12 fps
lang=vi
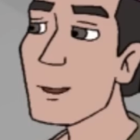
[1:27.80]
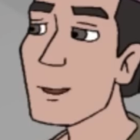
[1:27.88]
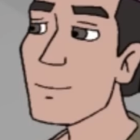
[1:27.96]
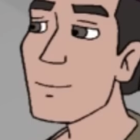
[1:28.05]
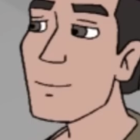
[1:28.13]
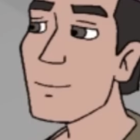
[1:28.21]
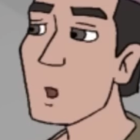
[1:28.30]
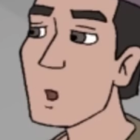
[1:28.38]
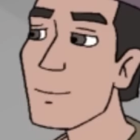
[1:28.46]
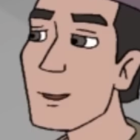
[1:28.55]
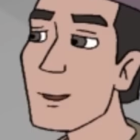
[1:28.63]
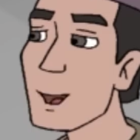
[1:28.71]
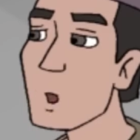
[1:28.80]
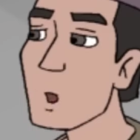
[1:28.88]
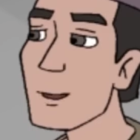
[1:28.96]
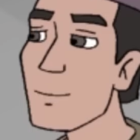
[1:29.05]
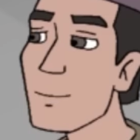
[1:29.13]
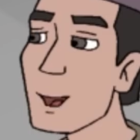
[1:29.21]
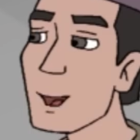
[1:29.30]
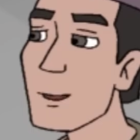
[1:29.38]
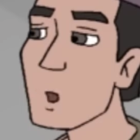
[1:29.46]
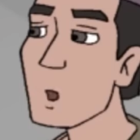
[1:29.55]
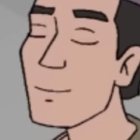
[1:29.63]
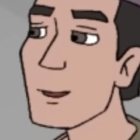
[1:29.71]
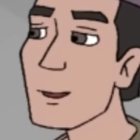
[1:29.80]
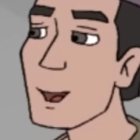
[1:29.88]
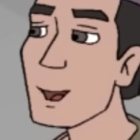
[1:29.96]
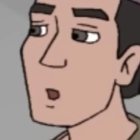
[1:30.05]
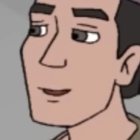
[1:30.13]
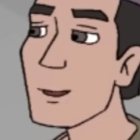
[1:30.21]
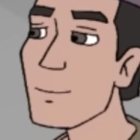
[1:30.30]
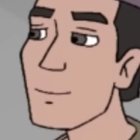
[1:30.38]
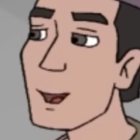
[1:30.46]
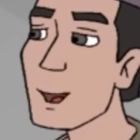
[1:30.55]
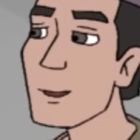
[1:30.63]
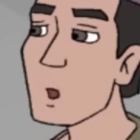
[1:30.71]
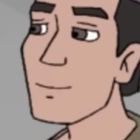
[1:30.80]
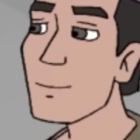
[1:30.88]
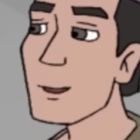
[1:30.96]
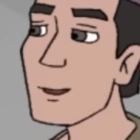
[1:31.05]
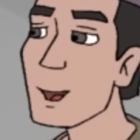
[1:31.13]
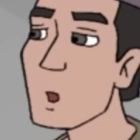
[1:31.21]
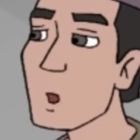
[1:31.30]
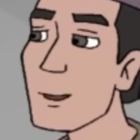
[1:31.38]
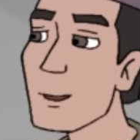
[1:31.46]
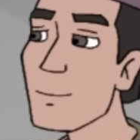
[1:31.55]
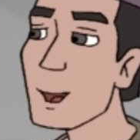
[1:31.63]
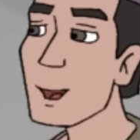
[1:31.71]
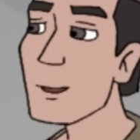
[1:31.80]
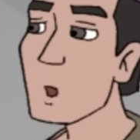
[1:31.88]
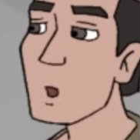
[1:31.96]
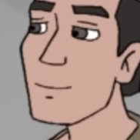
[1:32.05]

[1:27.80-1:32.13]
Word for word: Vâng Em tính vụ tới lại trồng tiếp vừng nên đã cày kỹ và lên luống cả